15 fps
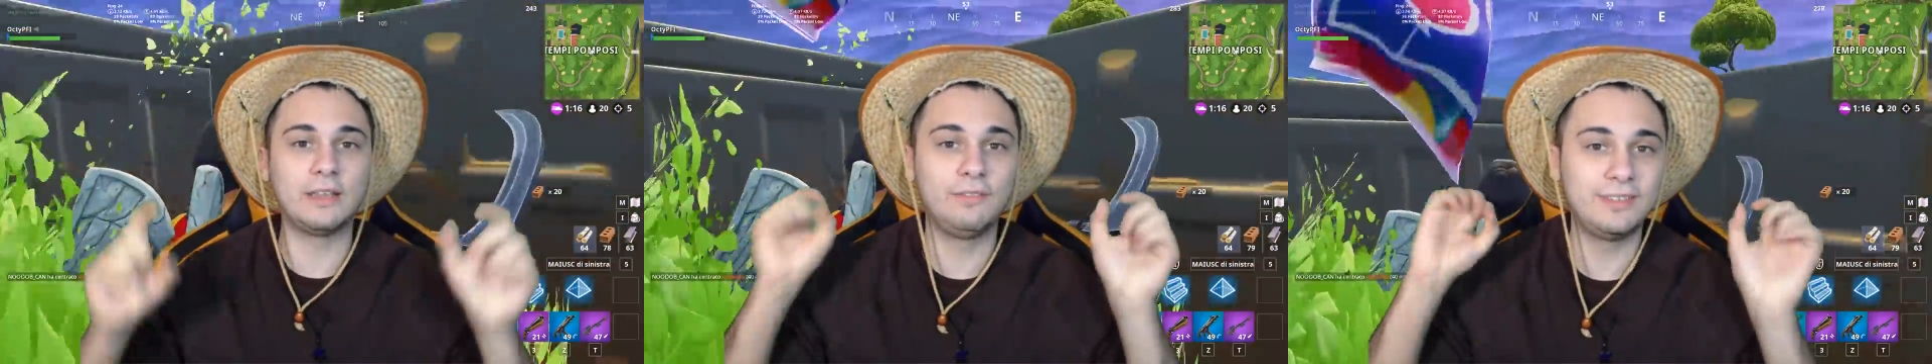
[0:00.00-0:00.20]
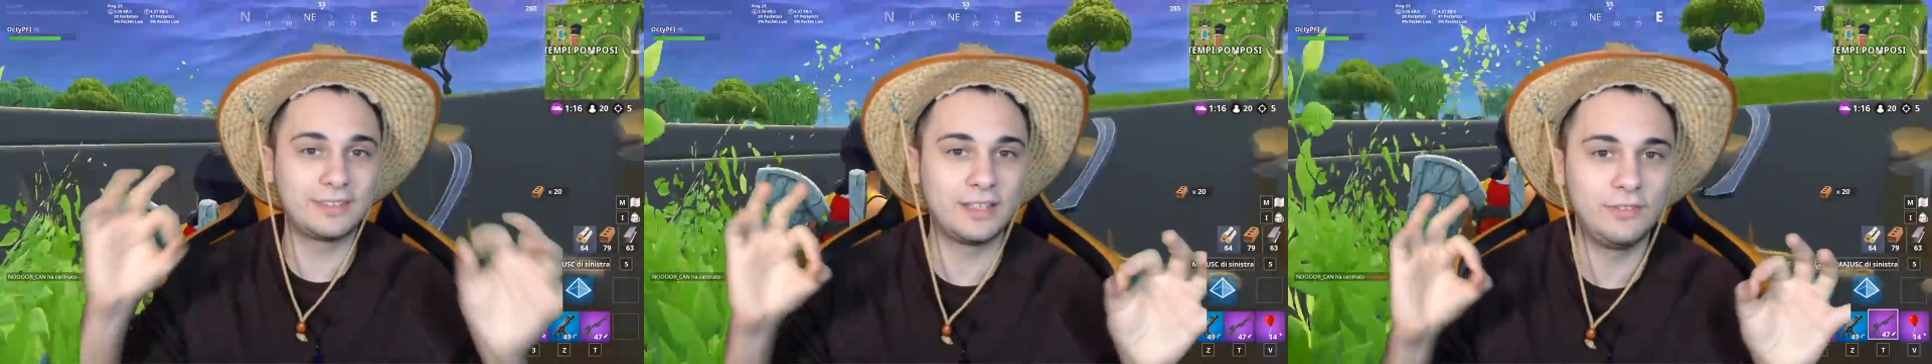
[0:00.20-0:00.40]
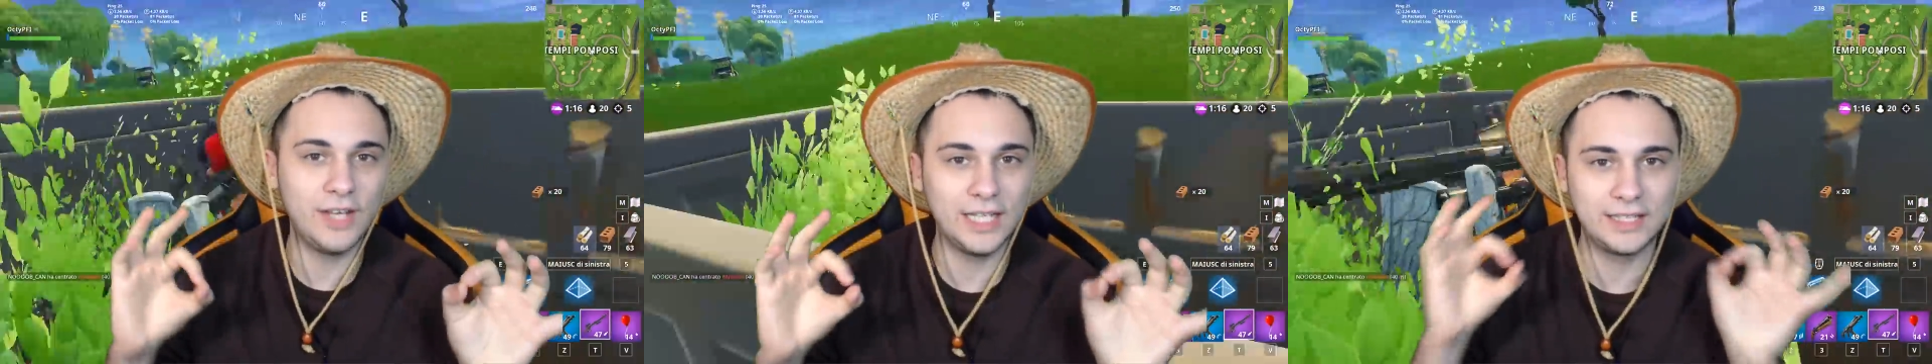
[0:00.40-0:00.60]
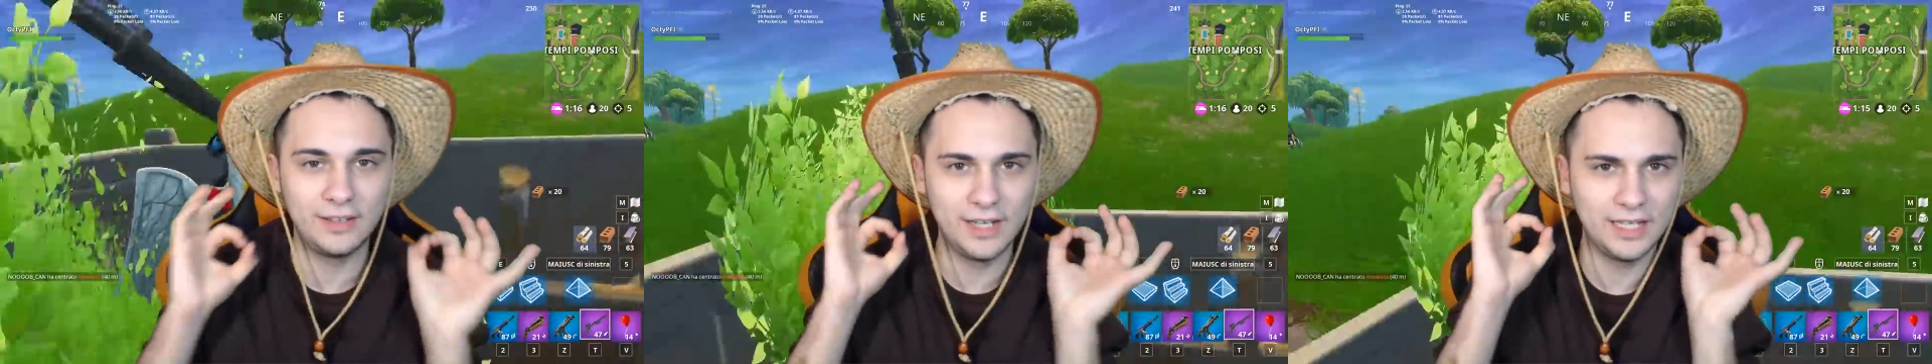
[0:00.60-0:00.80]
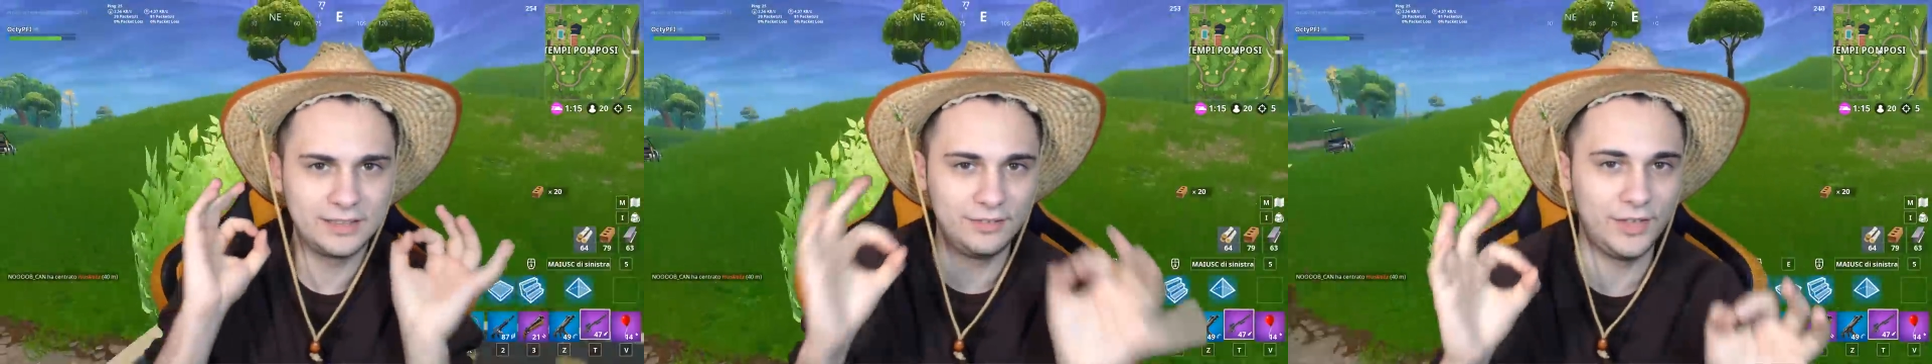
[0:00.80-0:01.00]
vi iscriviate
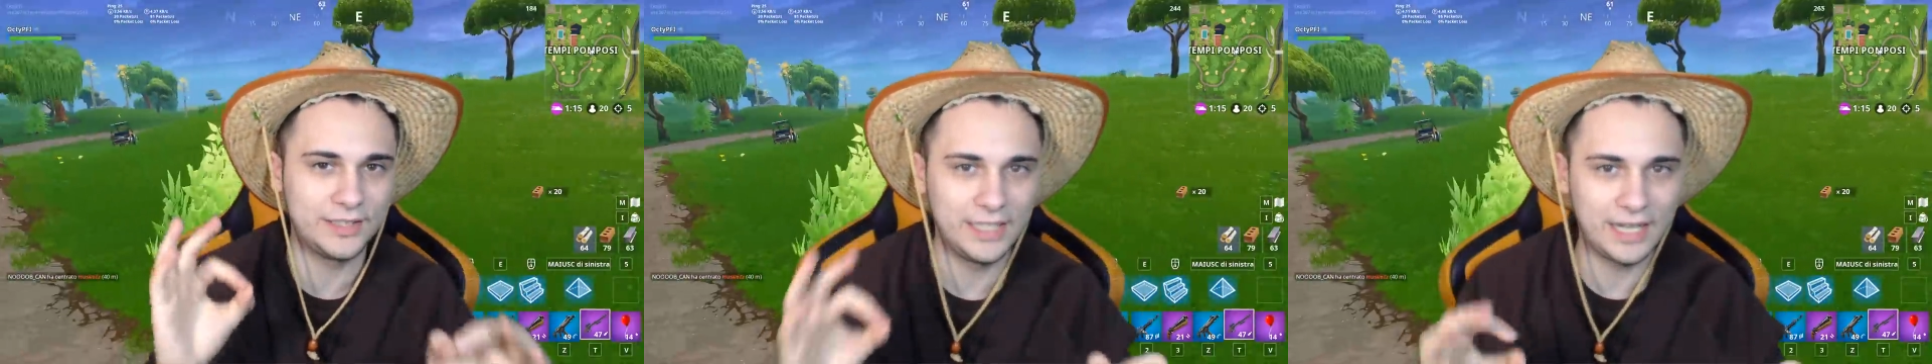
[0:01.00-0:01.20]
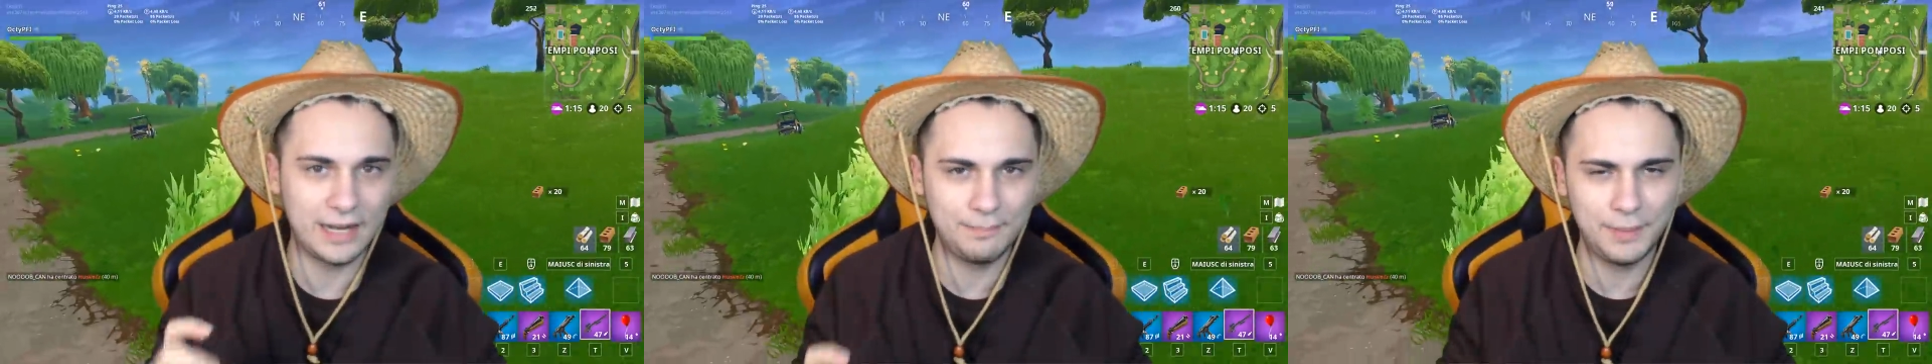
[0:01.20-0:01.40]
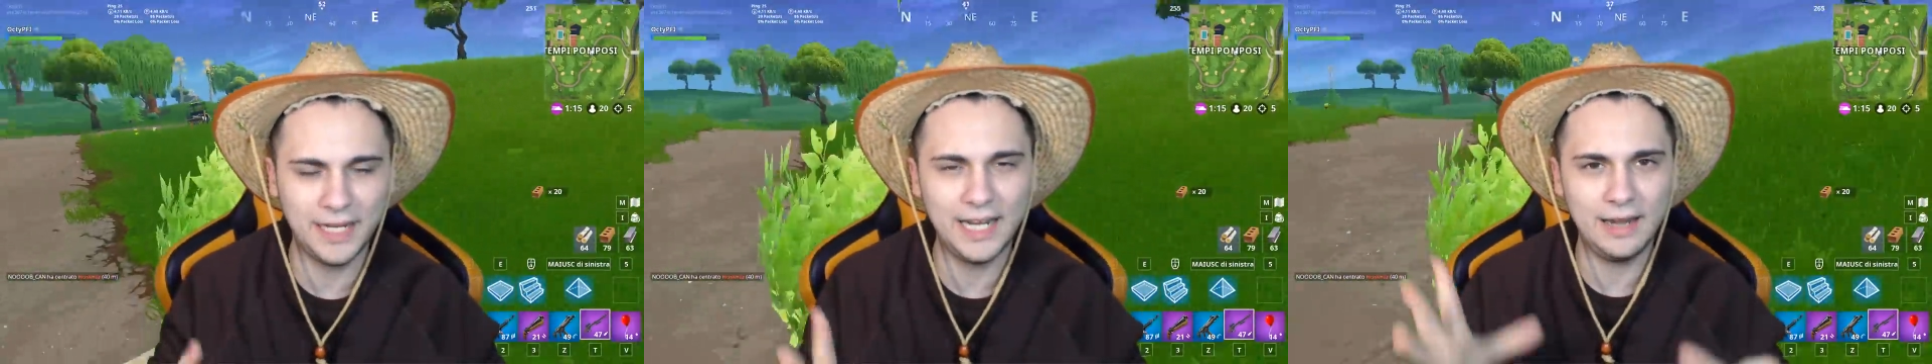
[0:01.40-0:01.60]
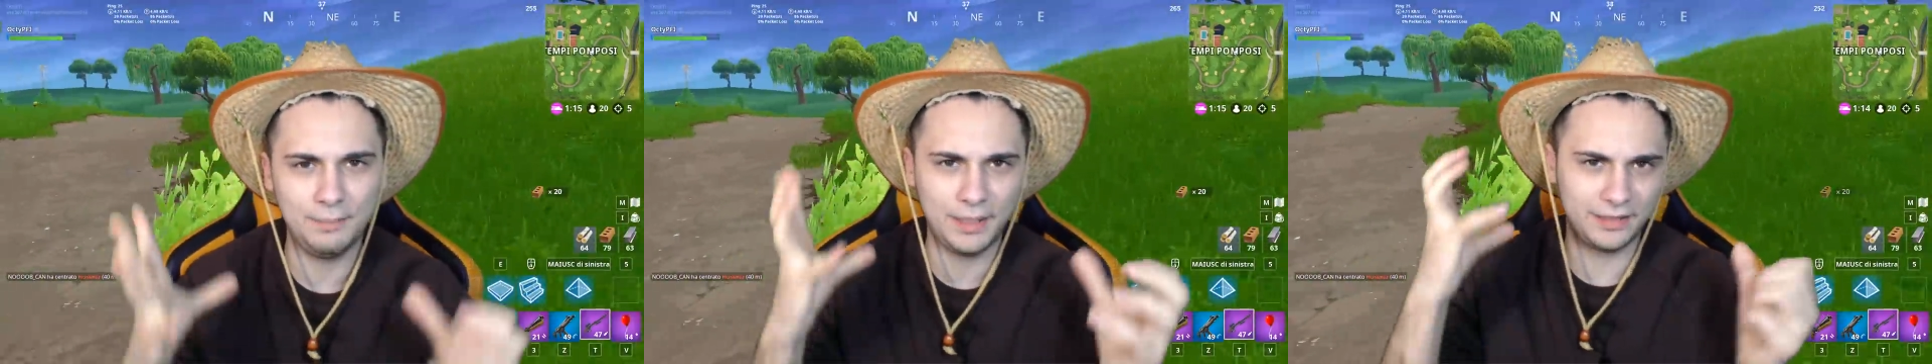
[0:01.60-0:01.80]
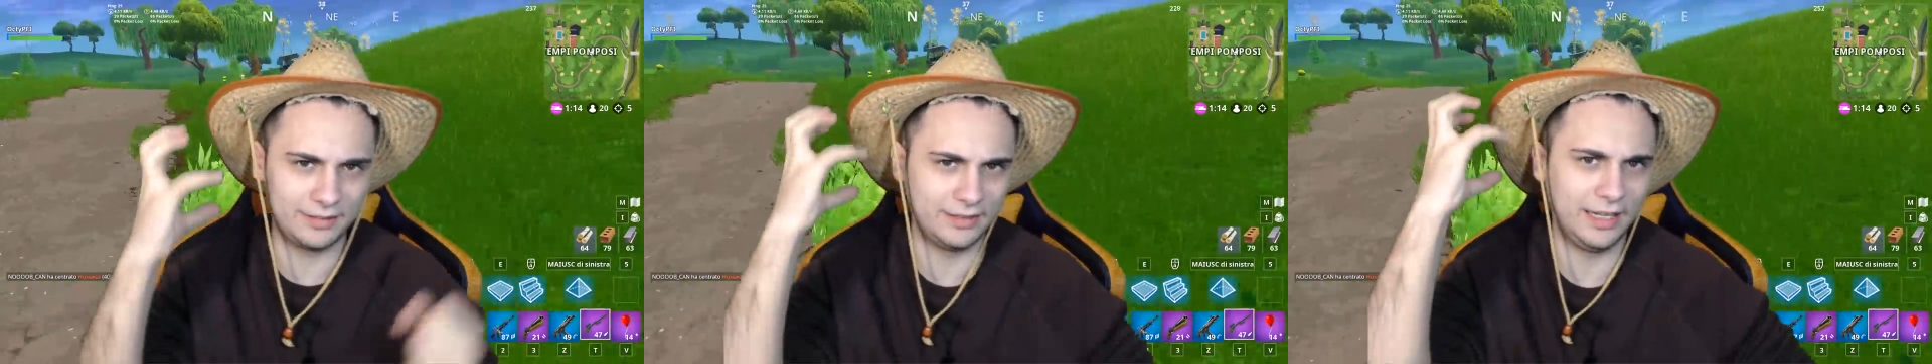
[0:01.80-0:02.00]
e attivate la campanella
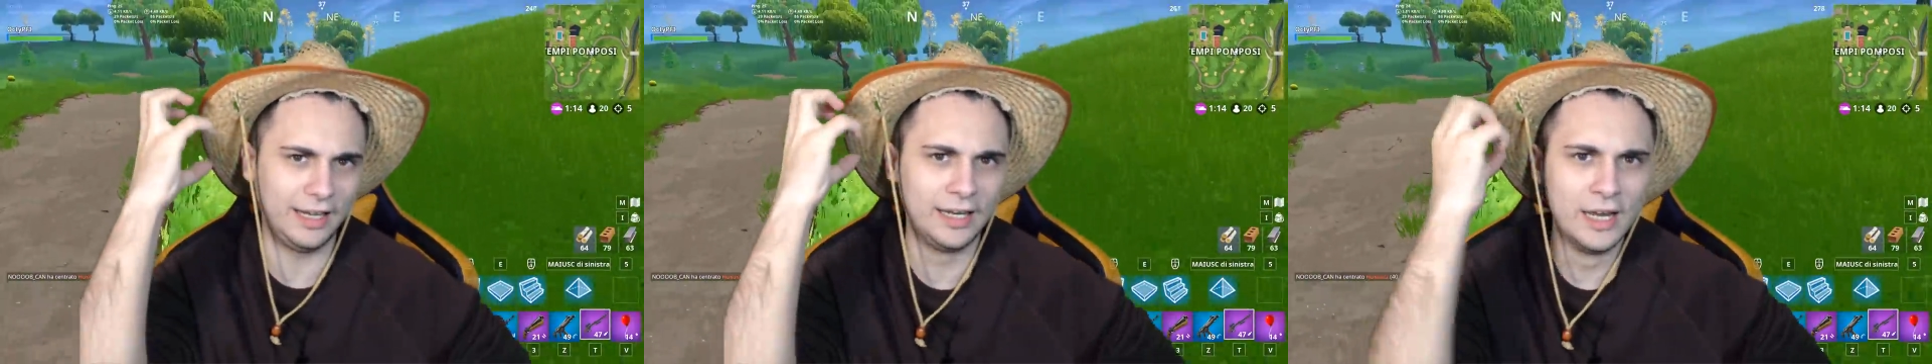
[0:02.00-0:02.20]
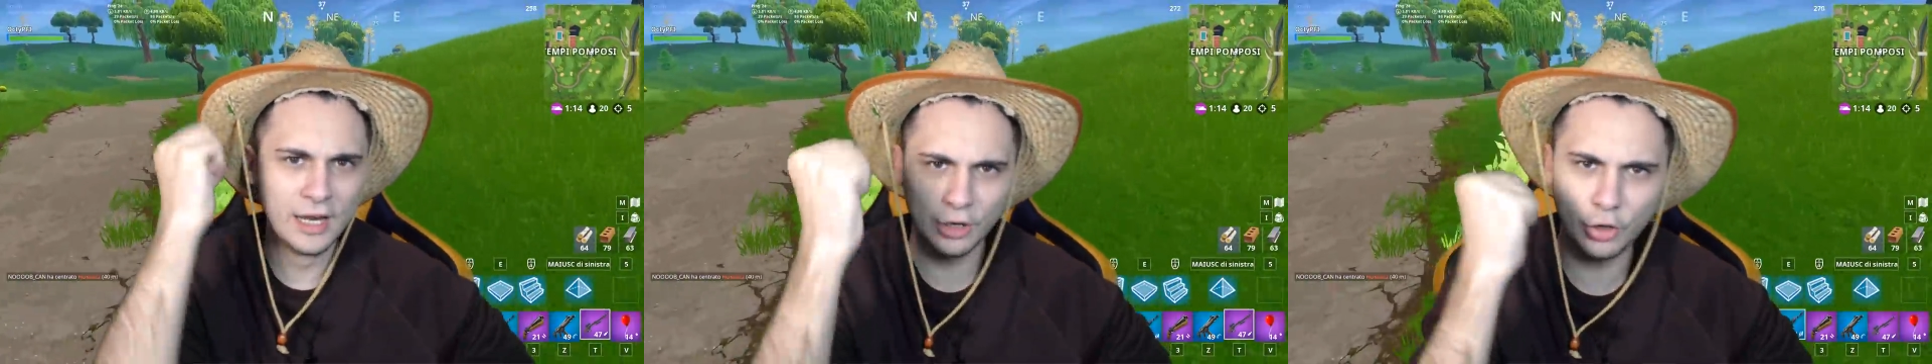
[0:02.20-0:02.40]
per essere dei